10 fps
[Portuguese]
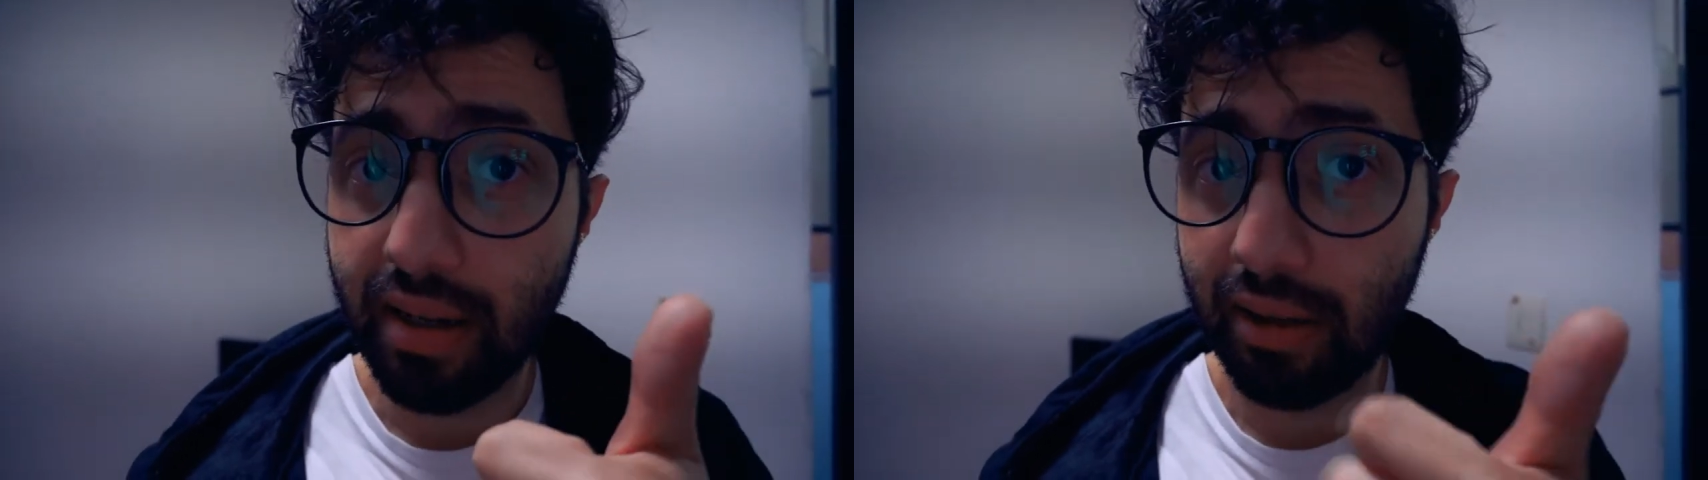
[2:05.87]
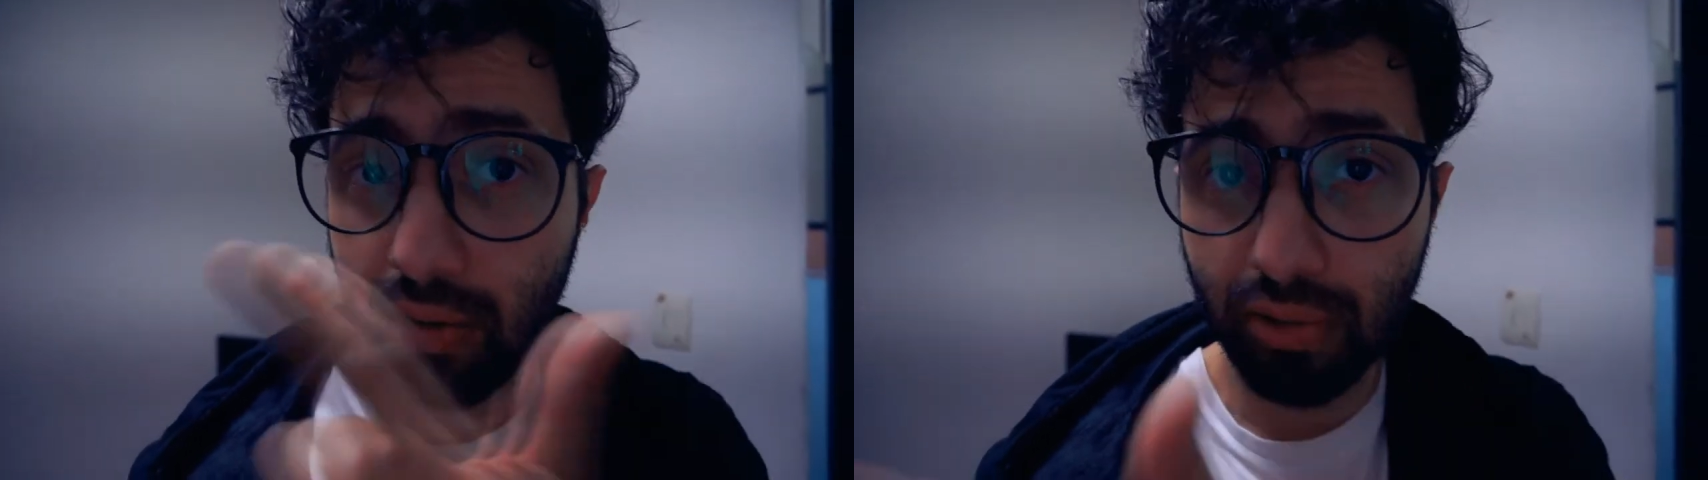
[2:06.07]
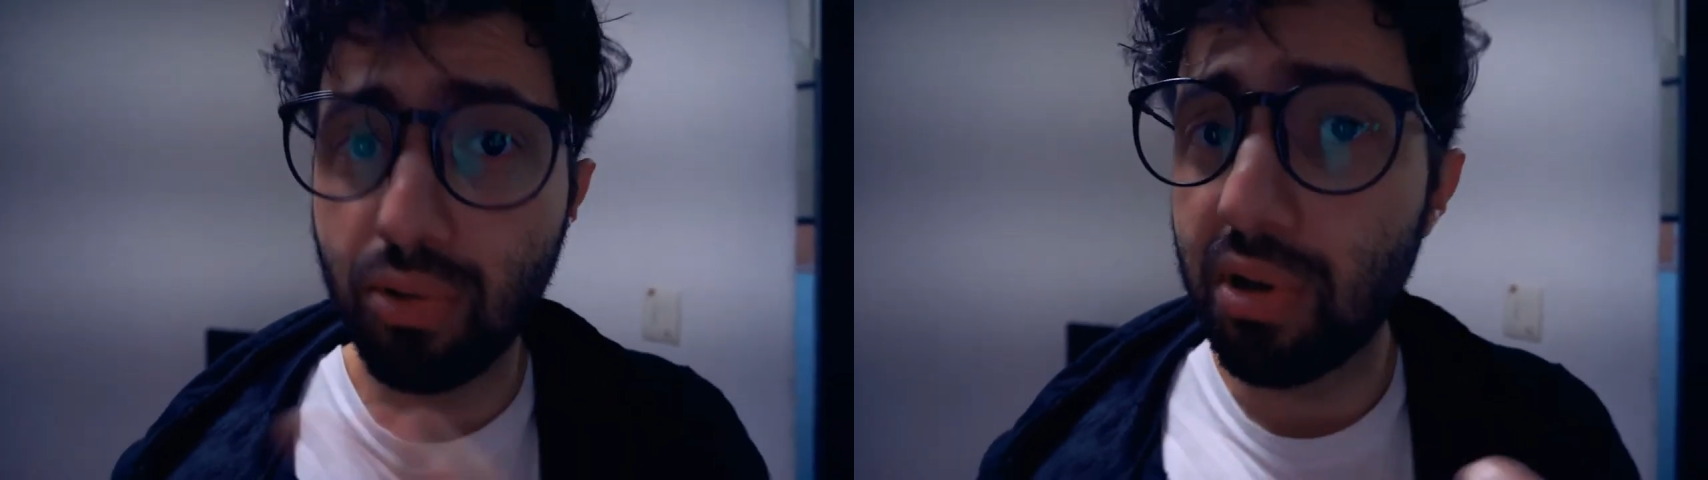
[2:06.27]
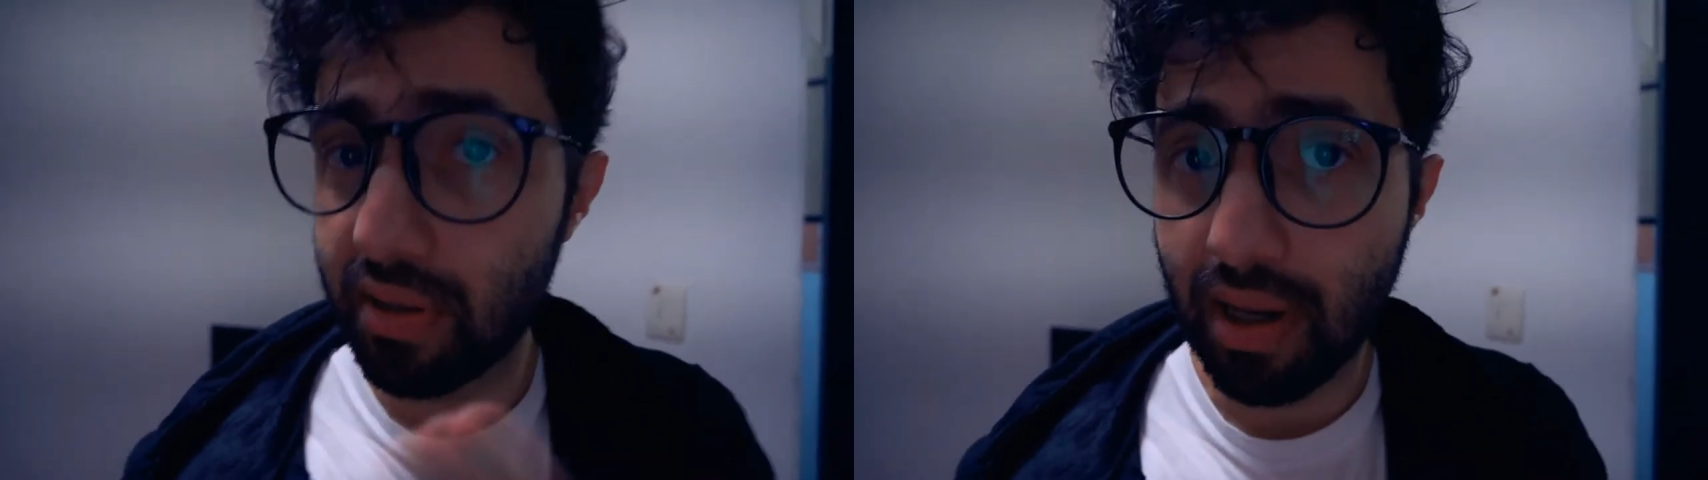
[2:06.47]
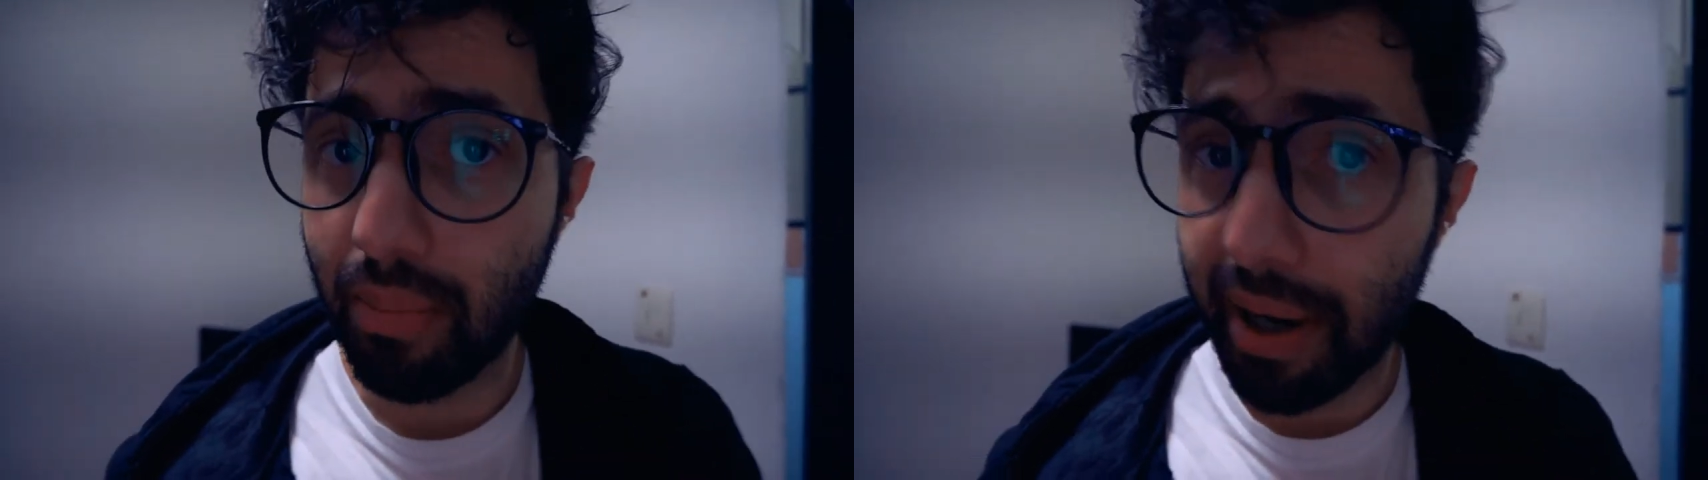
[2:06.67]
entre os dois
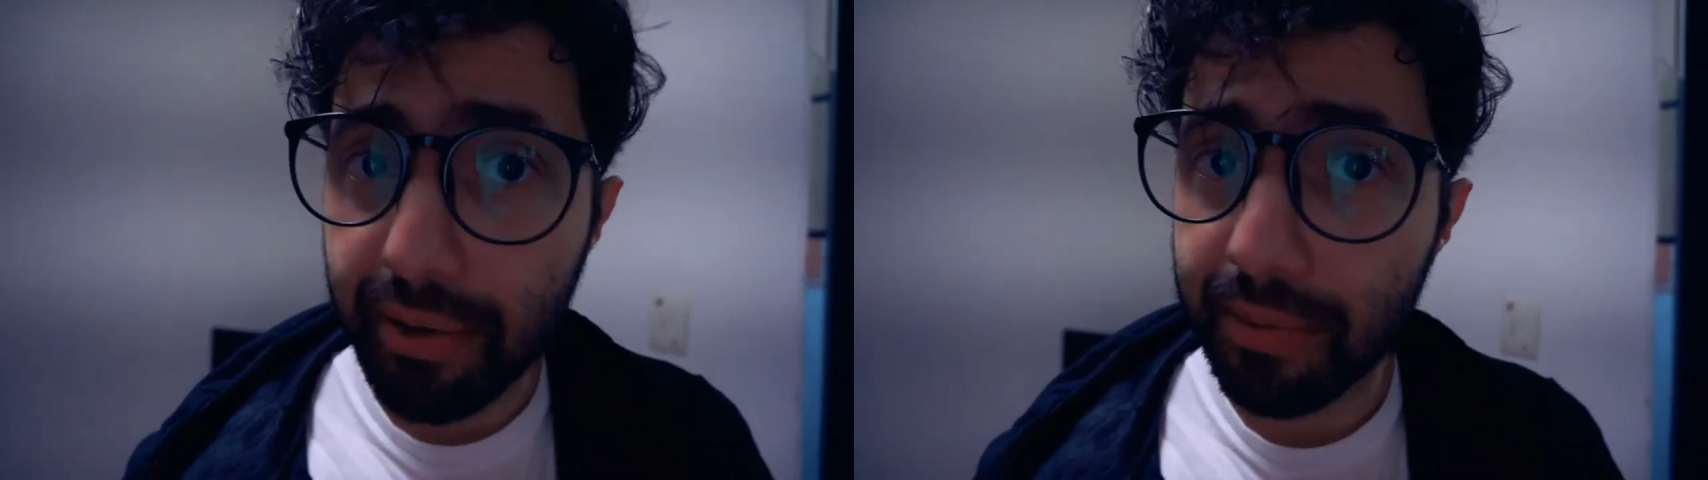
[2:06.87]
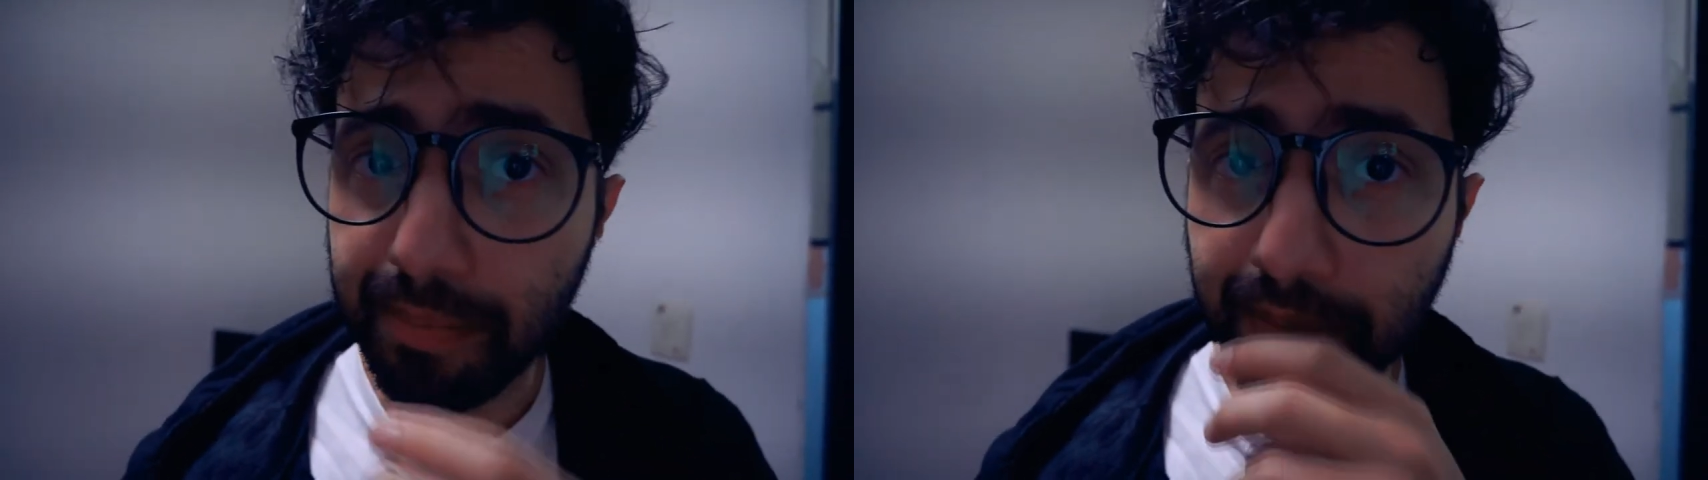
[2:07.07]
trabalhos.